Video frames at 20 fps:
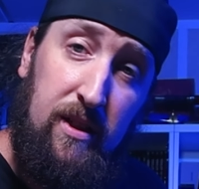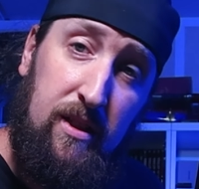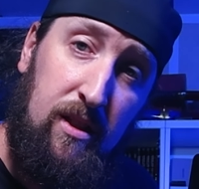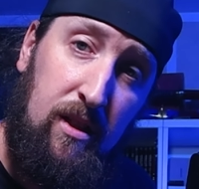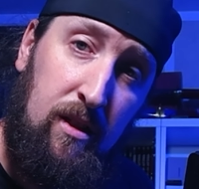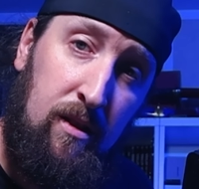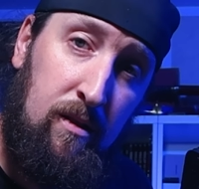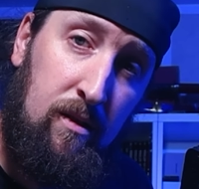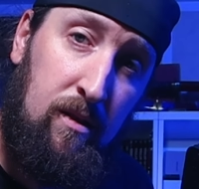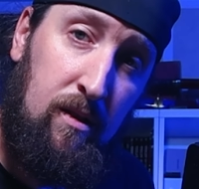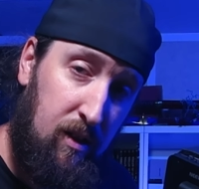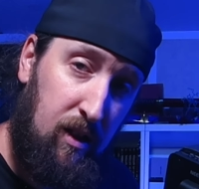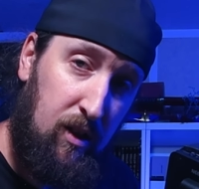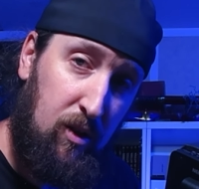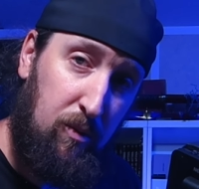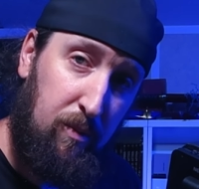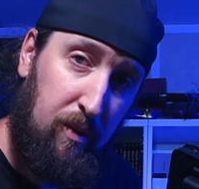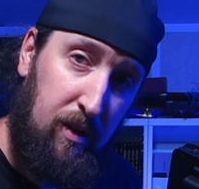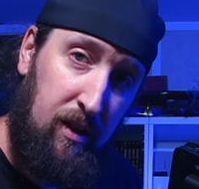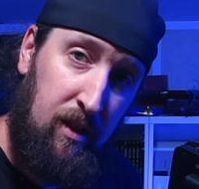fixer, en
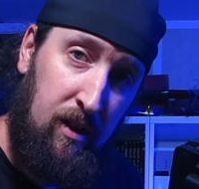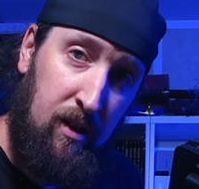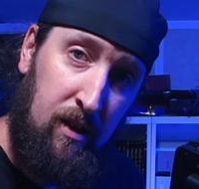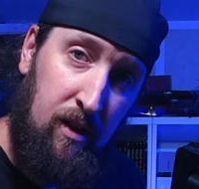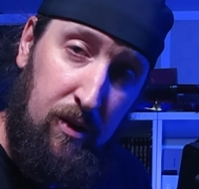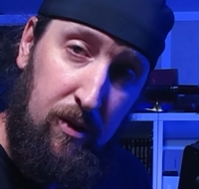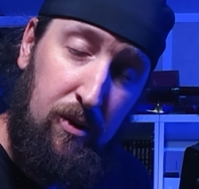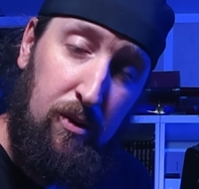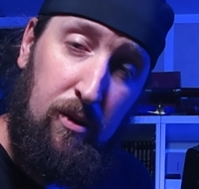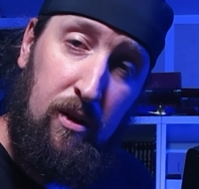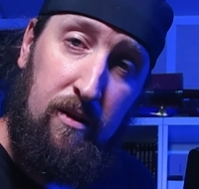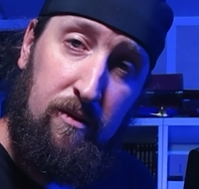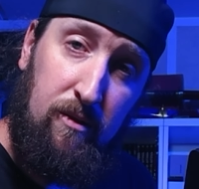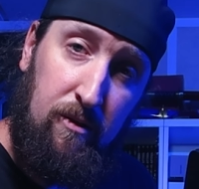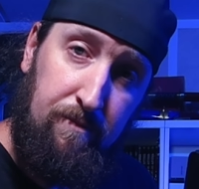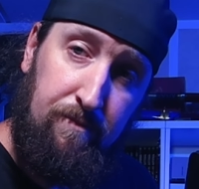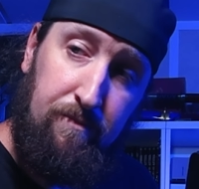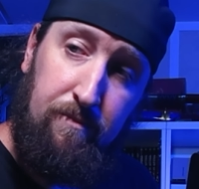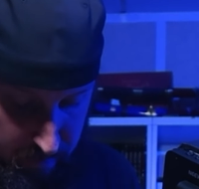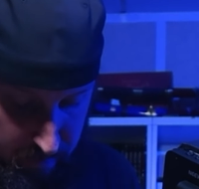compris, sur l'avant.